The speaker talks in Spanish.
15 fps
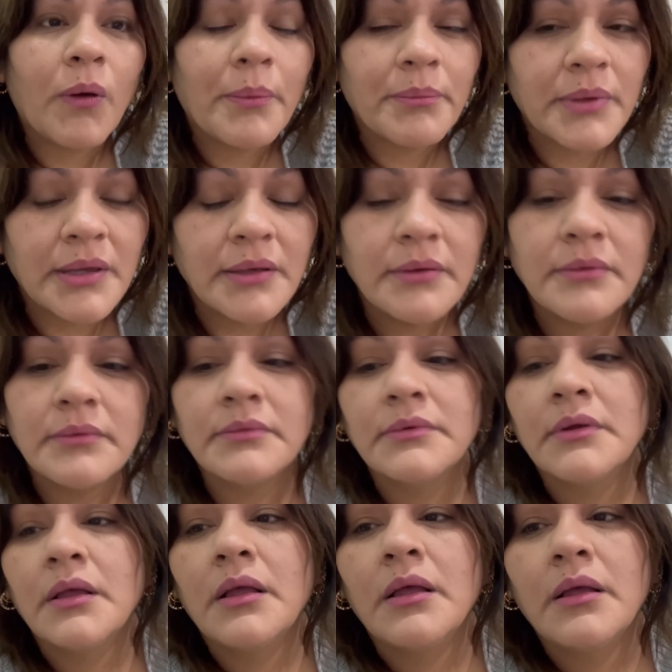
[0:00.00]
a mí,
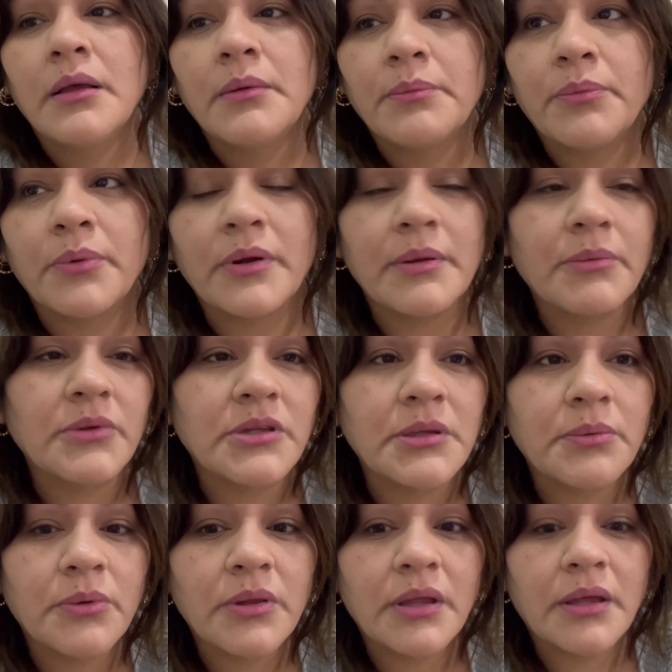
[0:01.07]
por el
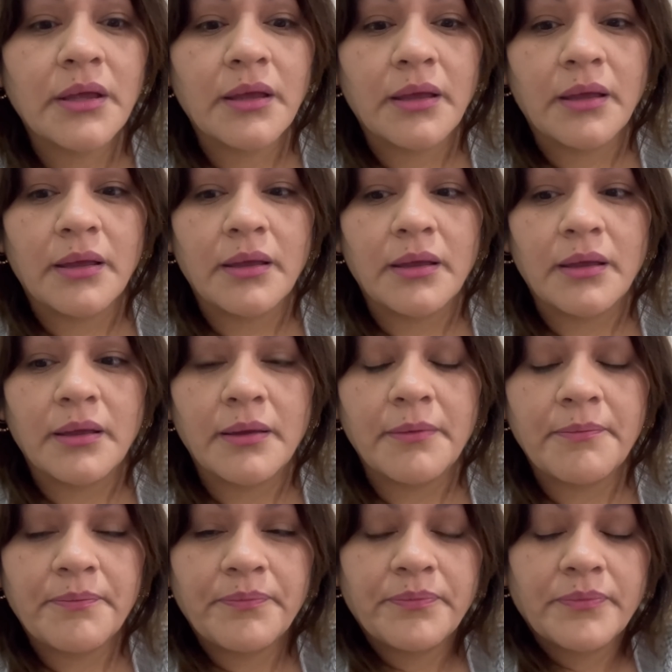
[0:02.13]
motivo de que
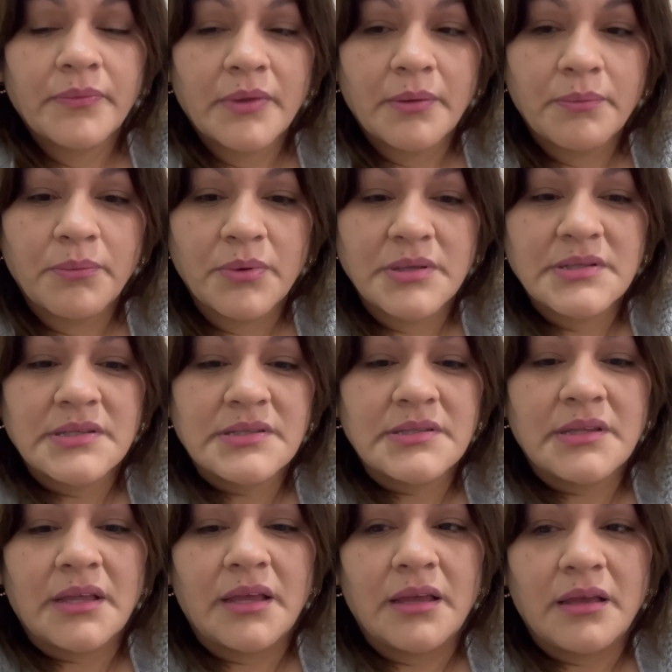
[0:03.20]
pues
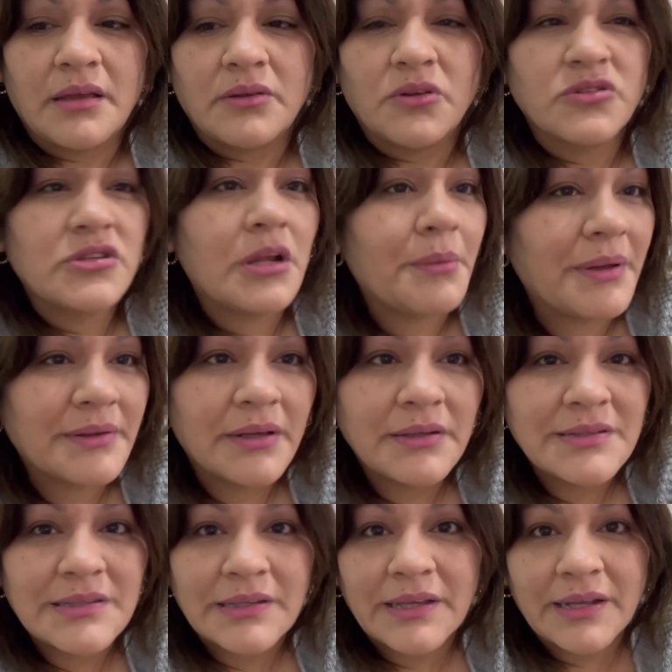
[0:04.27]
este no se levanta
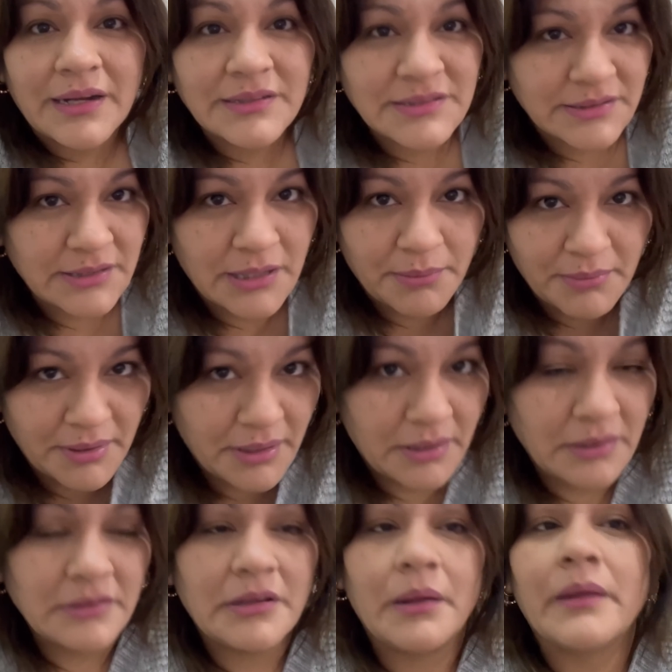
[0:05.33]
ni siquiera a 7 de la
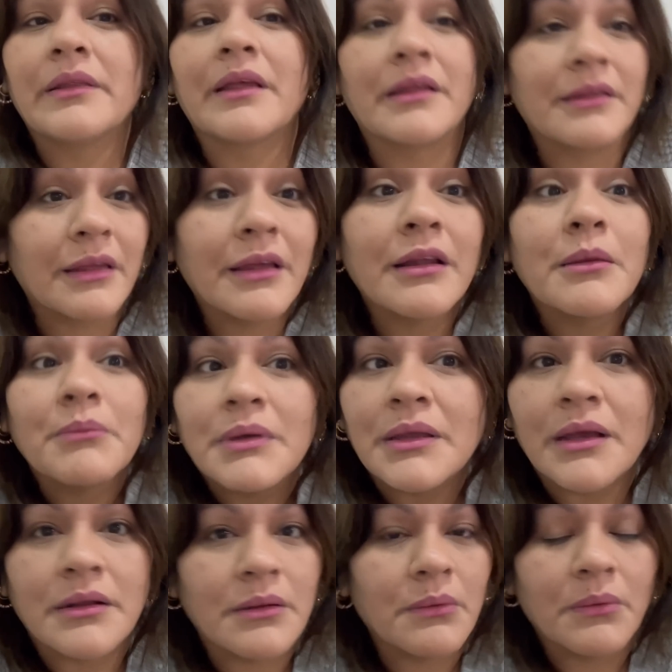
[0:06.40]
mañana, se levanta a 10 de la
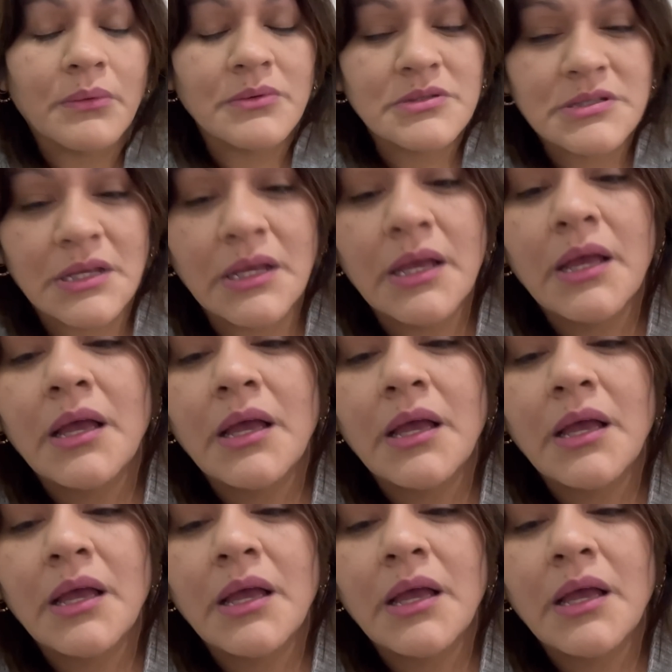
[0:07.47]
mañana o 11,